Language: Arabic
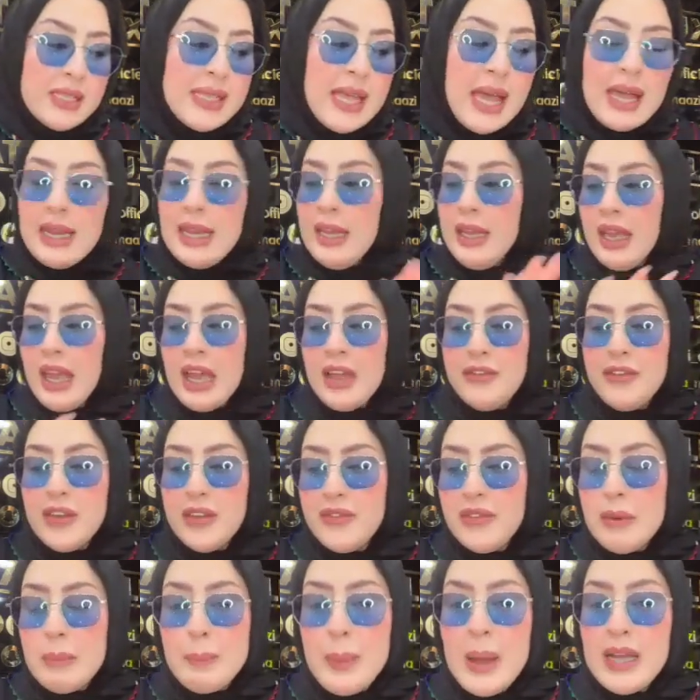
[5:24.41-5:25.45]
سريع
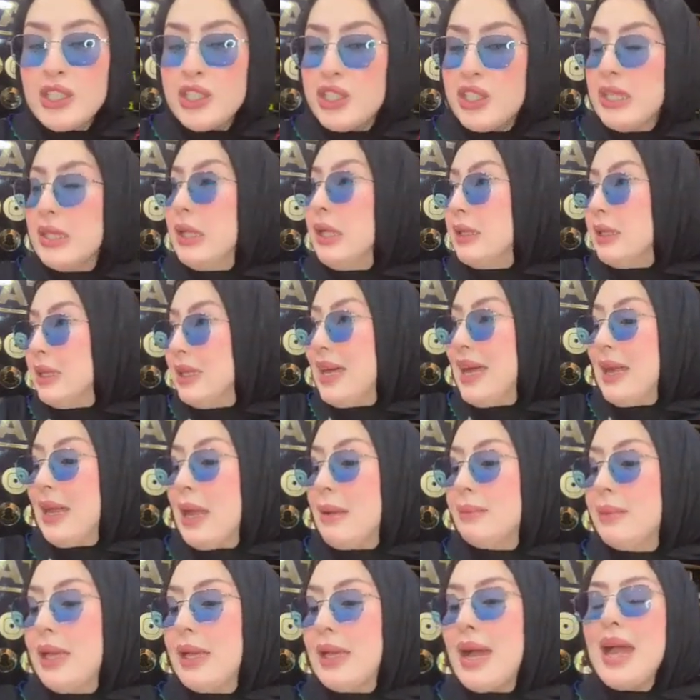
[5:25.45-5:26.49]
خفيف الباك جديد عطيني
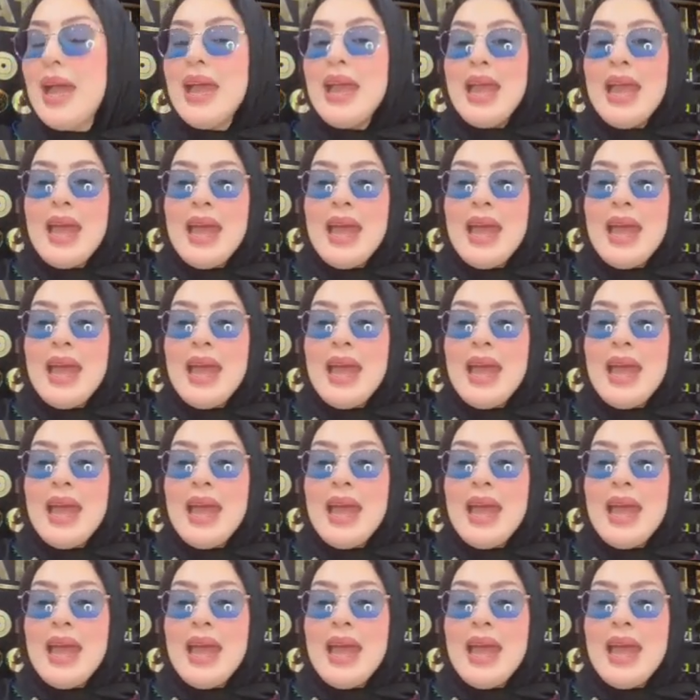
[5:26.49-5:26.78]
الارقام دغيا